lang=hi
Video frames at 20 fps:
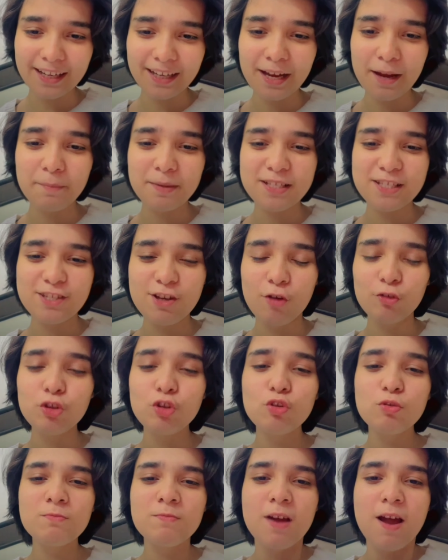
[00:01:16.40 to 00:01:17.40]
लड़का बन जाओ
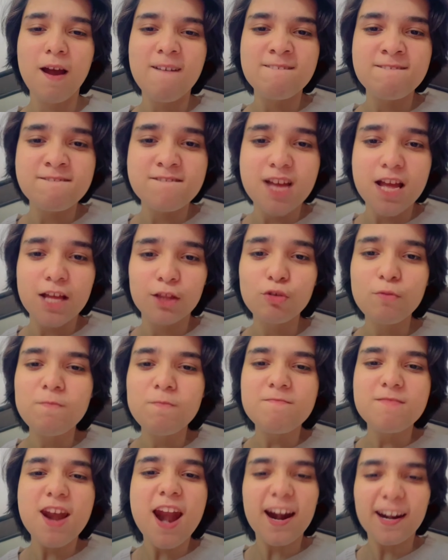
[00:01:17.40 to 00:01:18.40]
तो तुम
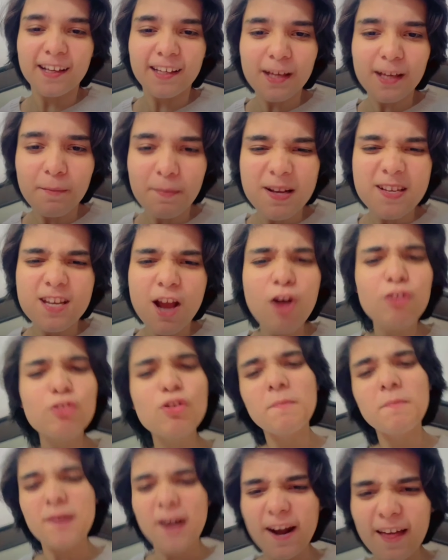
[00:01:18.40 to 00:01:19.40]
तुम लड़की बन जाओ
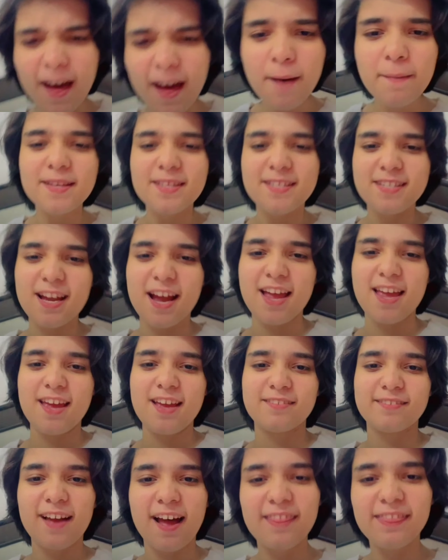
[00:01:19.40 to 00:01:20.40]
तो हम लड़का बन जाए
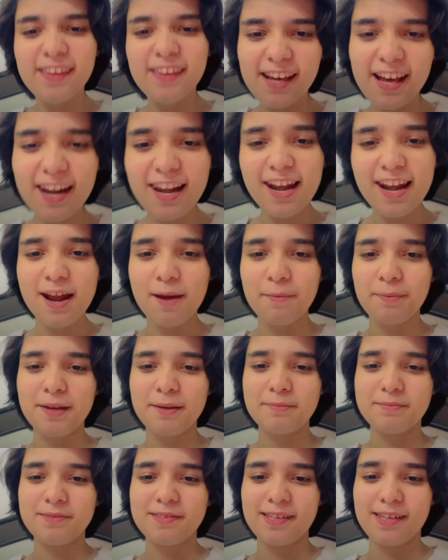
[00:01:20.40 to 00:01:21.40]
शादी कर लेना
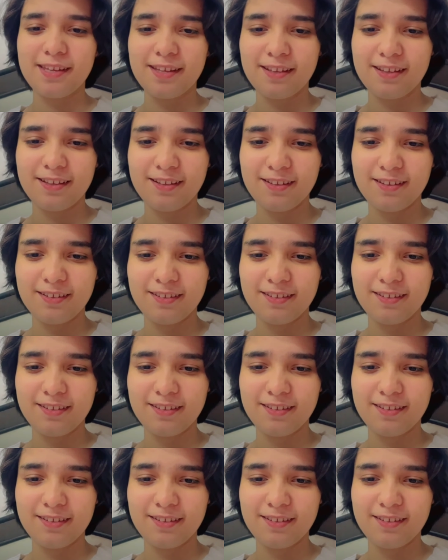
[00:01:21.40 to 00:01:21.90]
फिर हमसे